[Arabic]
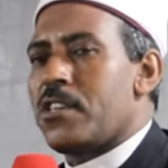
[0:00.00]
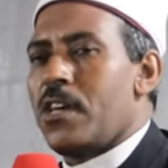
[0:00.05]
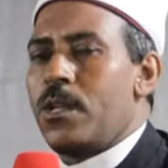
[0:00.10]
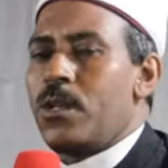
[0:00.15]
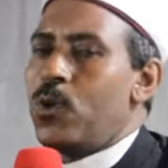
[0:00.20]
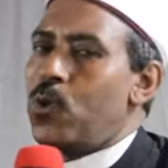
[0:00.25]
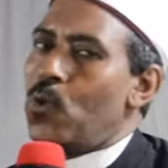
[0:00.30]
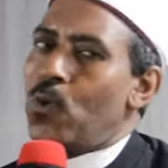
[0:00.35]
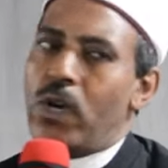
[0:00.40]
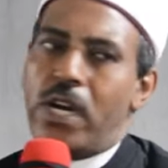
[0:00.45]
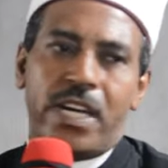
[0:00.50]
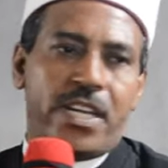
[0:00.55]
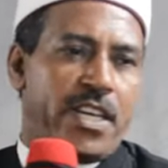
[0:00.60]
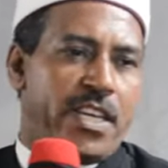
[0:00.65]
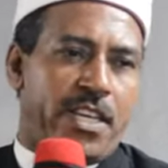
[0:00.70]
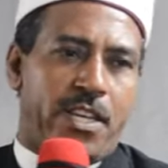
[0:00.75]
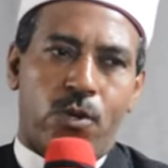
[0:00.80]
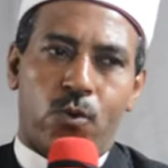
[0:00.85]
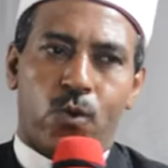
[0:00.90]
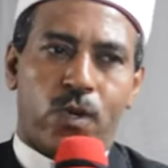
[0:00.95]
صلوا
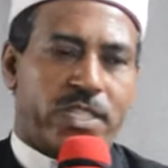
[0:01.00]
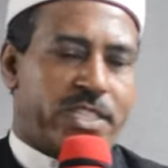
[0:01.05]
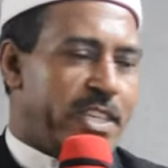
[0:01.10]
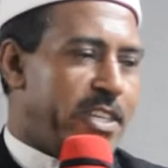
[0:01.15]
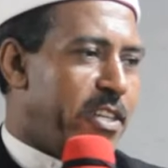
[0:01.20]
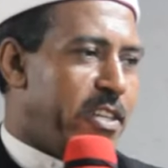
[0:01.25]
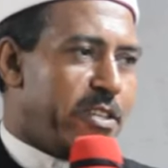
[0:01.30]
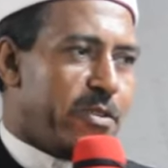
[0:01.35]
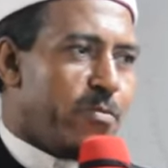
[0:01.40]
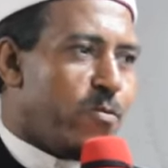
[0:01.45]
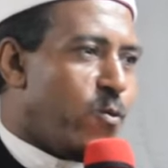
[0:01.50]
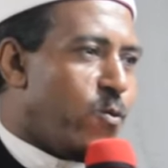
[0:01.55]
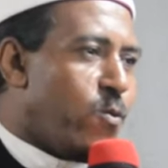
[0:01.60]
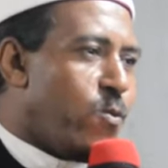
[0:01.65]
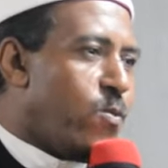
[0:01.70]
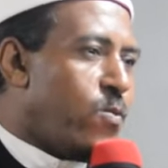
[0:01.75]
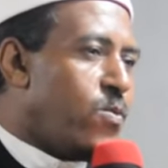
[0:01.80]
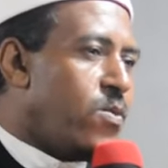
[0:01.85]
عليه وسلموا